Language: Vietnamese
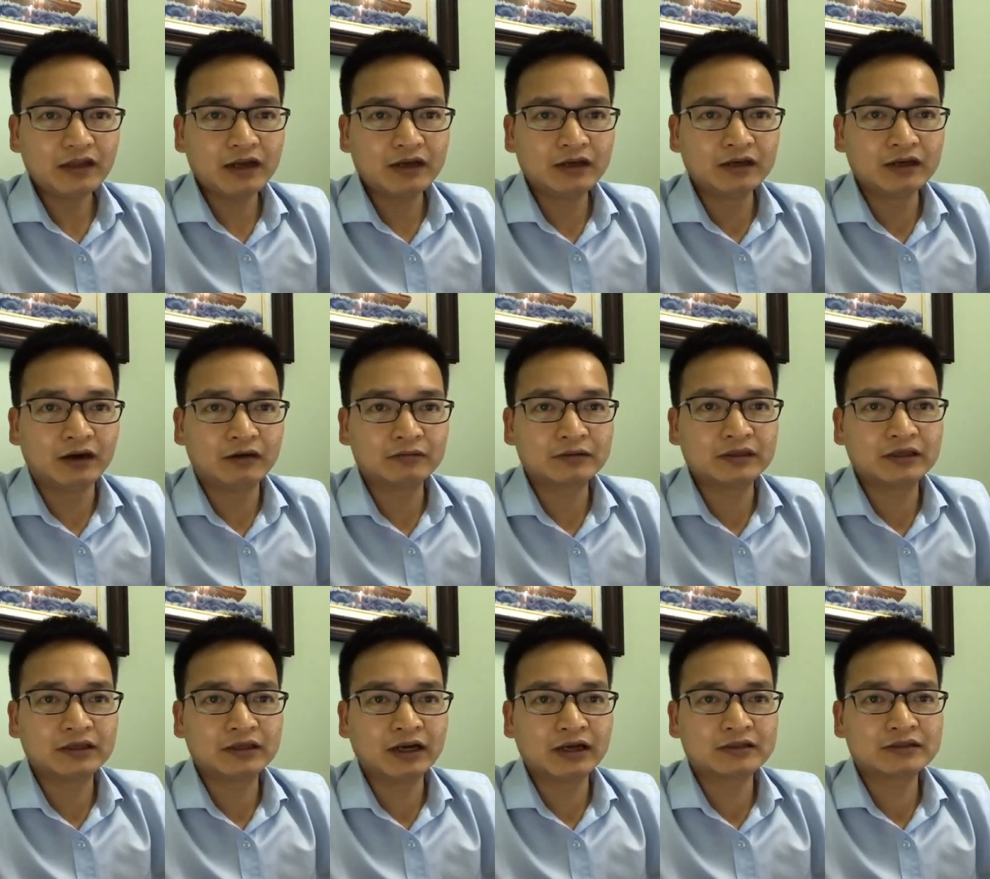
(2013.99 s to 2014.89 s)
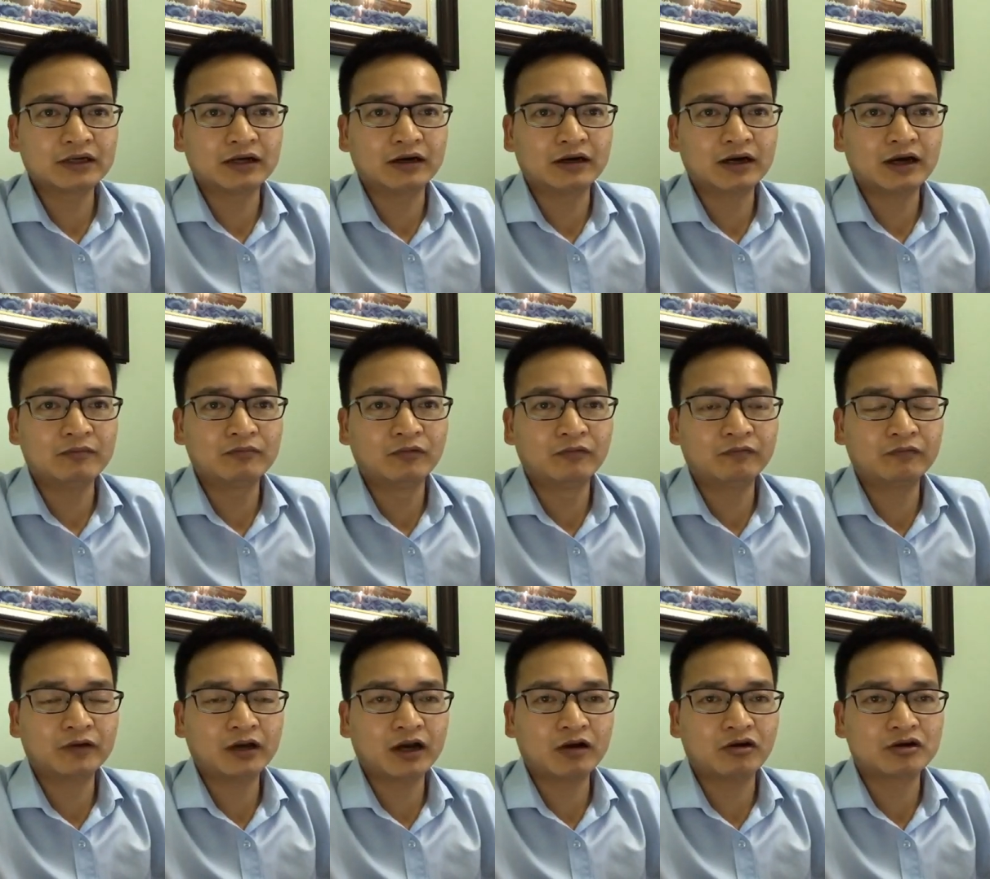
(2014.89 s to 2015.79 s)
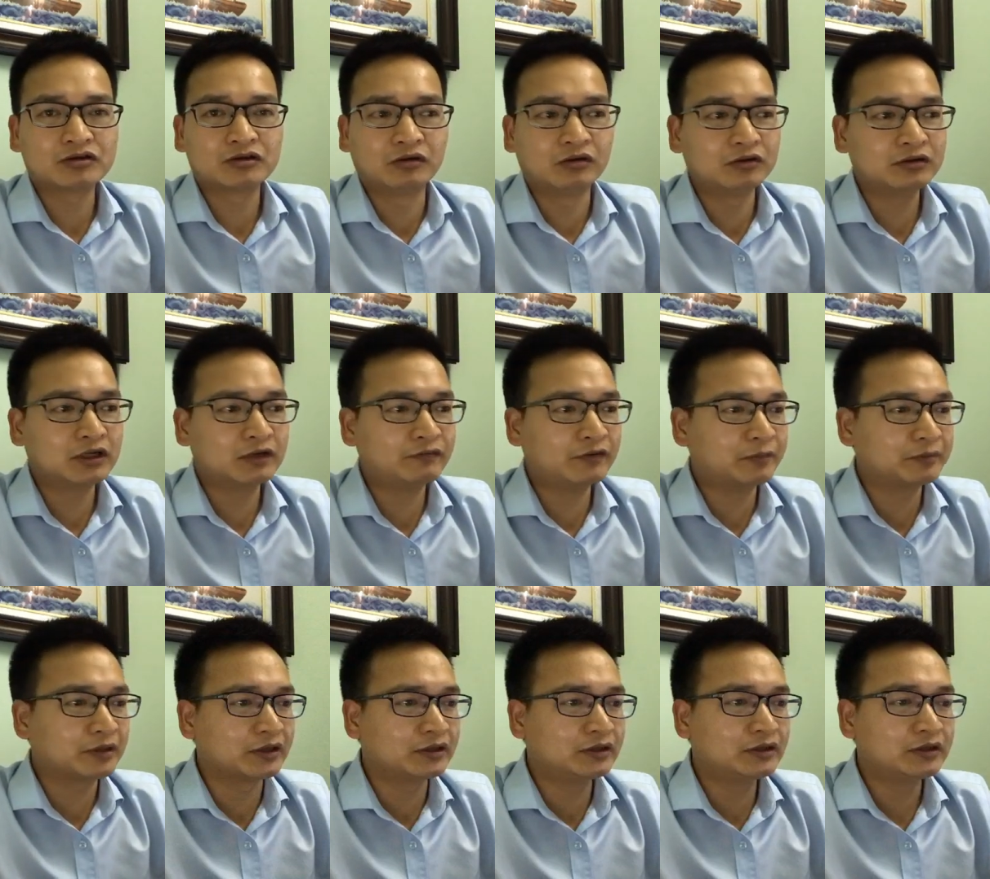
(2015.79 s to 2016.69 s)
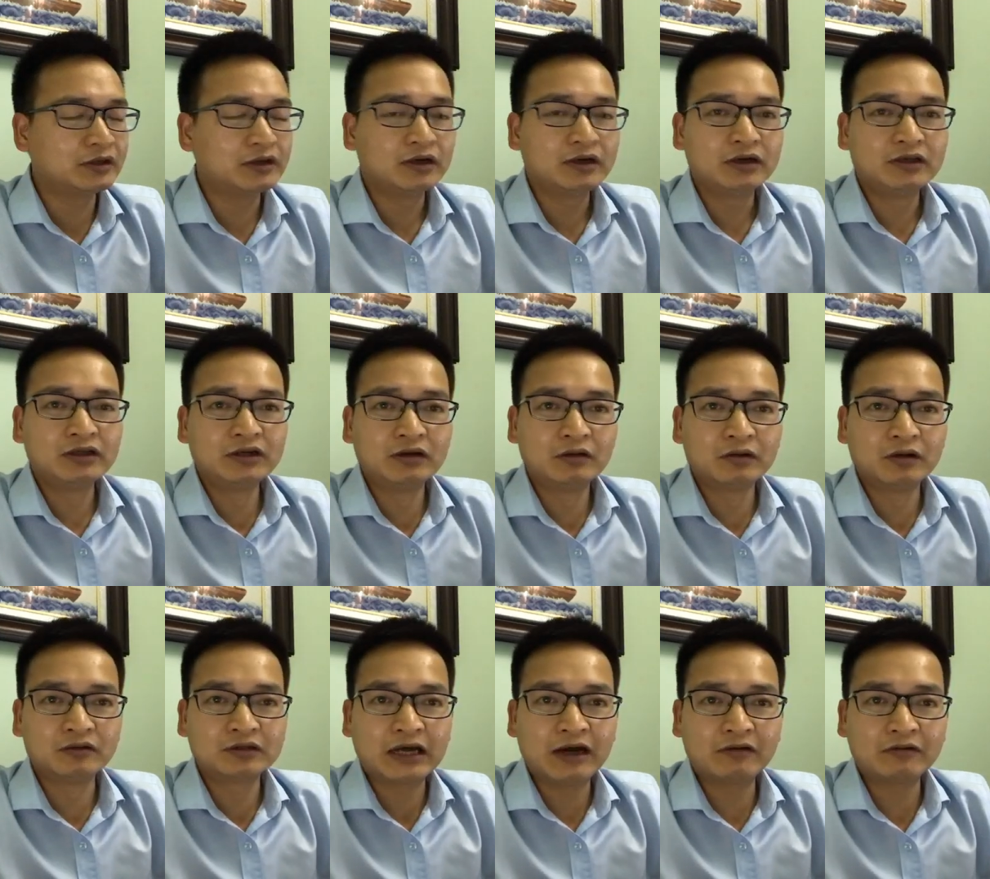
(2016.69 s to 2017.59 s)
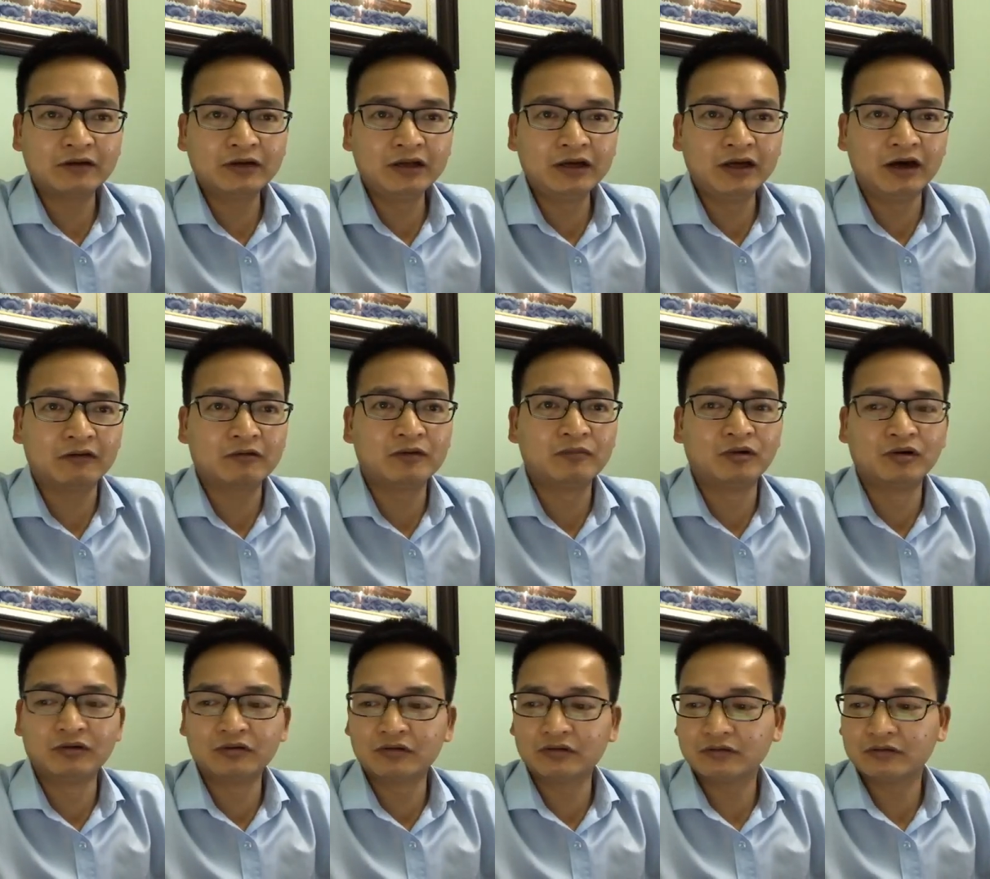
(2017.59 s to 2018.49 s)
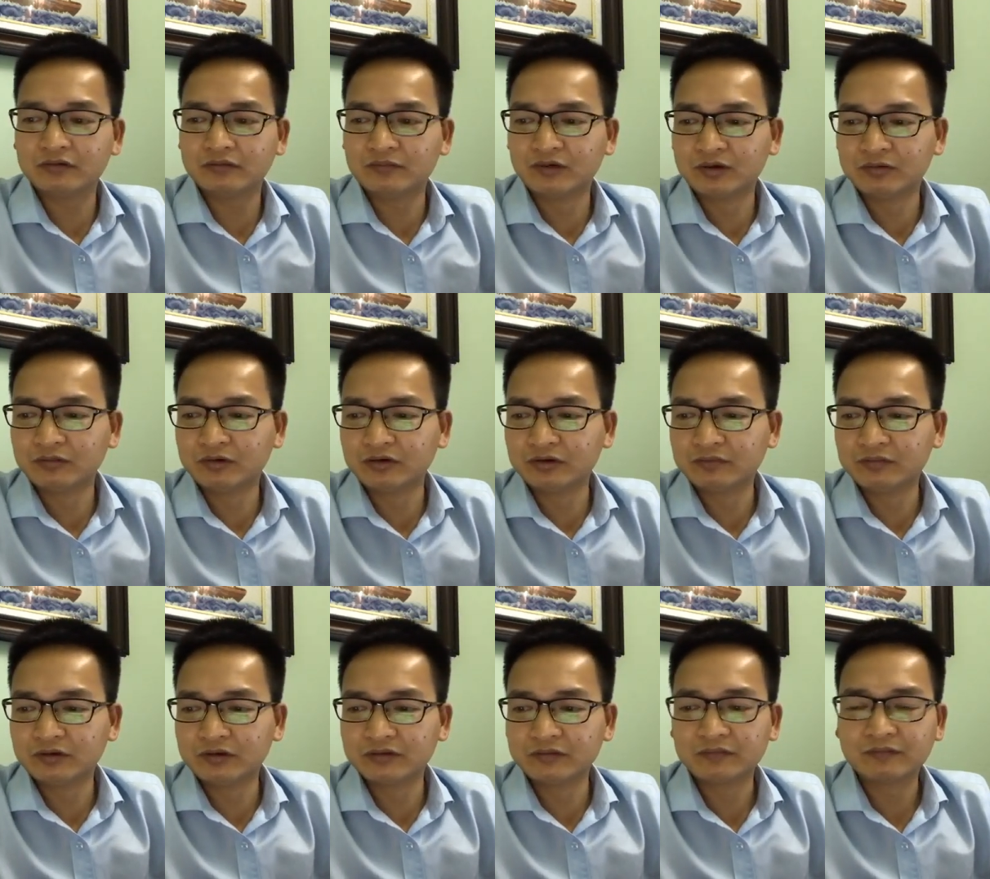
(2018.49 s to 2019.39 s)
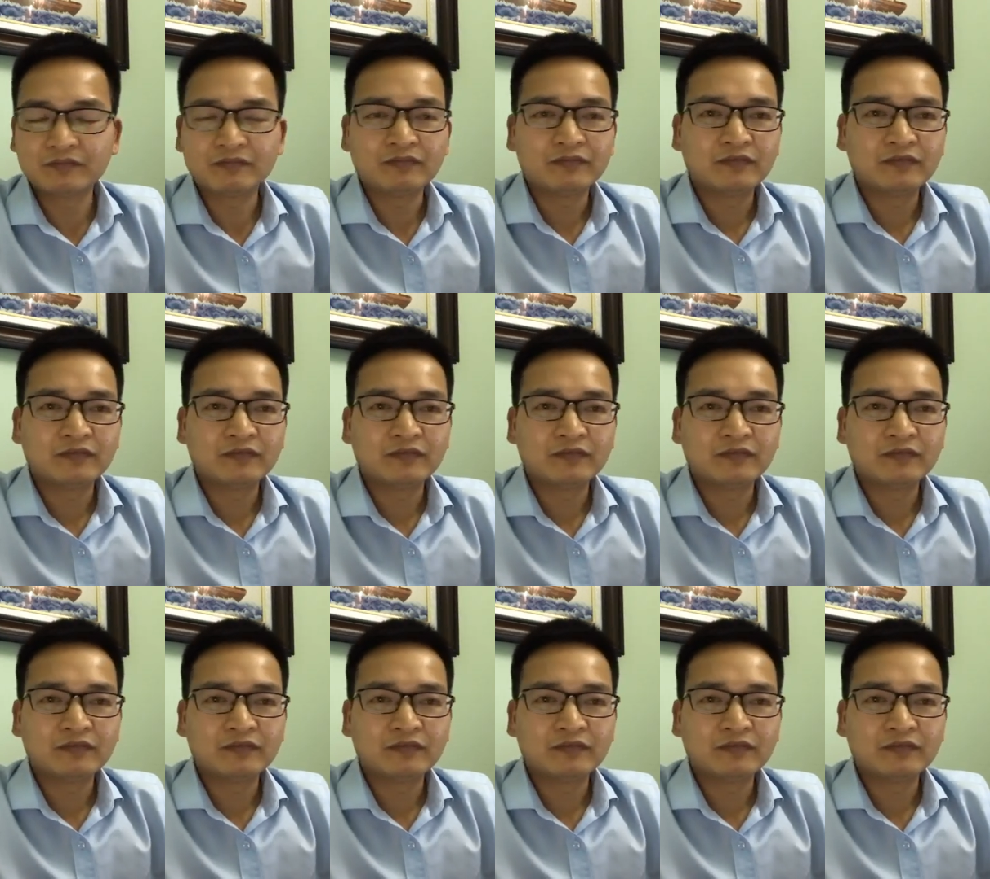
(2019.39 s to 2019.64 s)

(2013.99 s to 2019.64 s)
đi học thì rất là sợ các các con số rất phép tính nhưng không hiểu sao đi học cái môn môn môn môn